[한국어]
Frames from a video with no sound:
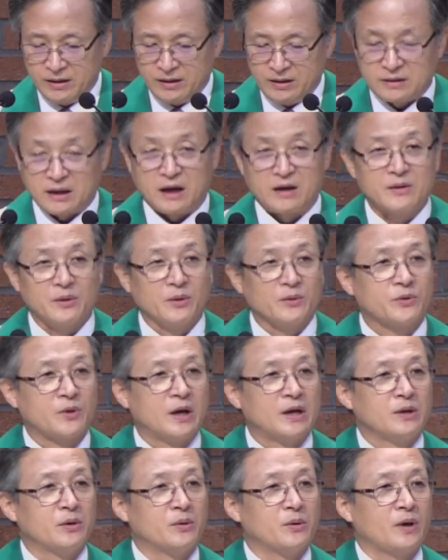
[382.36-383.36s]
다른 것도
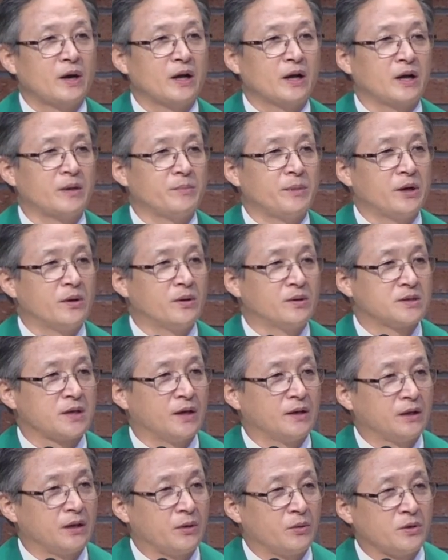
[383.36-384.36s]
아니고 하나님의
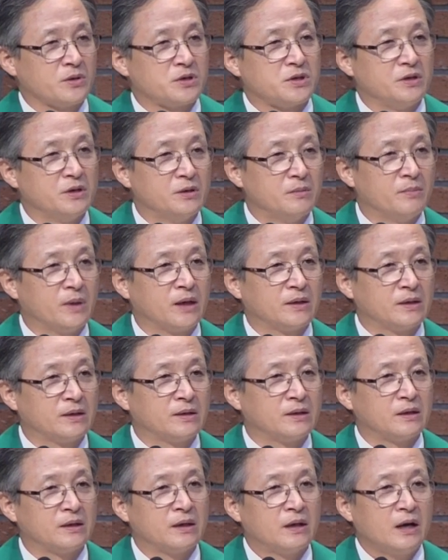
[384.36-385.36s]
형상대로
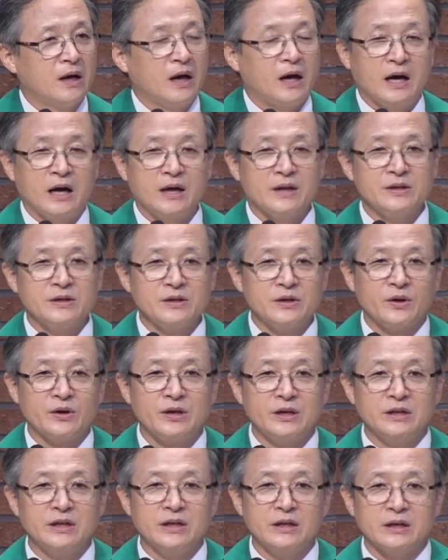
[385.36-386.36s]
지음받은 한
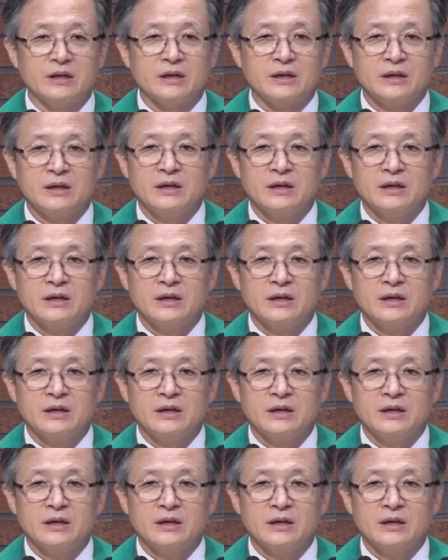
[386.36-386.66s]
여인이